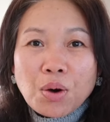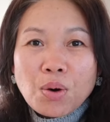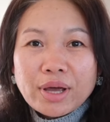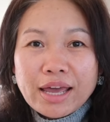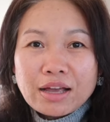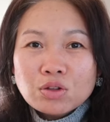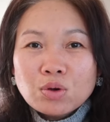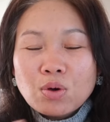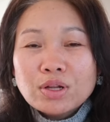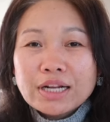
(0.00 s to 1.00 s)
โอเค ทุก
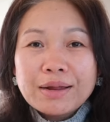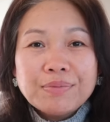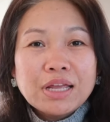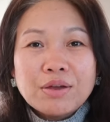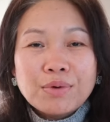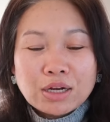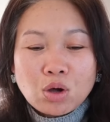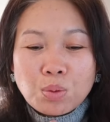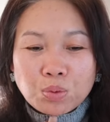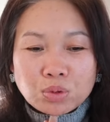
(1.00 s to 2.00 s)
คนคลิปนี้วัน
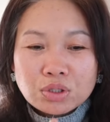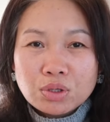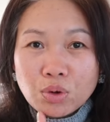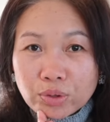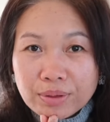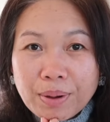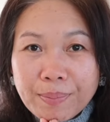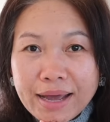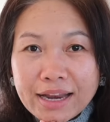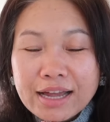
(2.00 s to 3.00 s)
ขอบคุณทุกคน
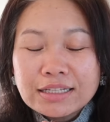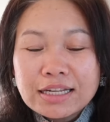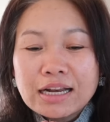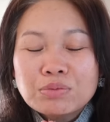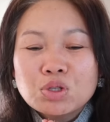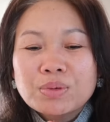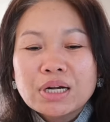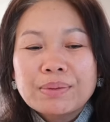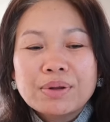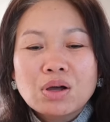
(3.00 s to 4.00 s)
มาก ๆนะคะ ที่รับชมค
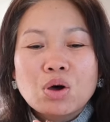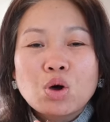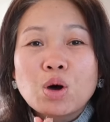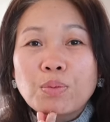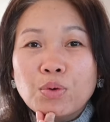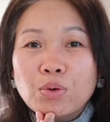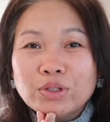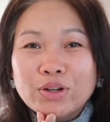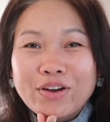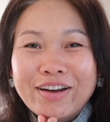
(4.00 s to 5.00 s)
ลิปแล้วก็ขอบคุณ
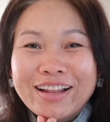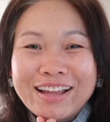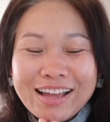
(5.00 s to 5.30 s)
ทุกคน